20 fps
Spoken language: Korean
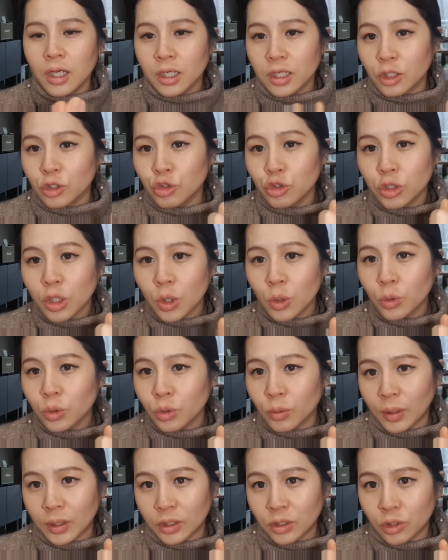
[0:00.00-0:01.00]

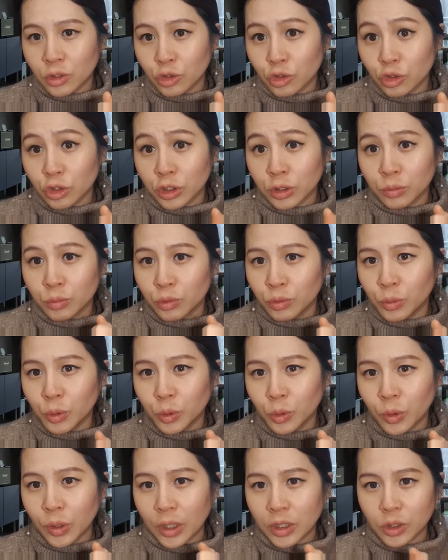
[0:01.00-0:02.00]
휴대용으로 만들어주신
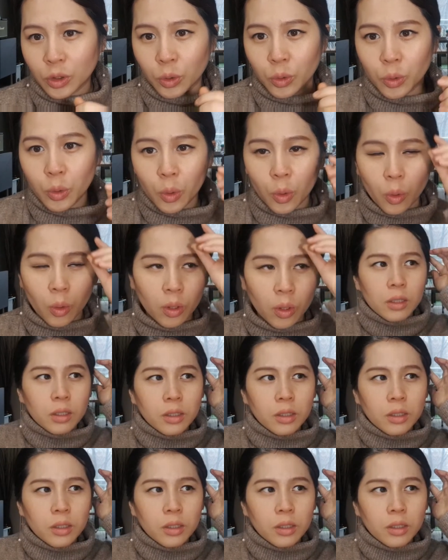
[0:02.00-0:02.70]
부모도 계셨고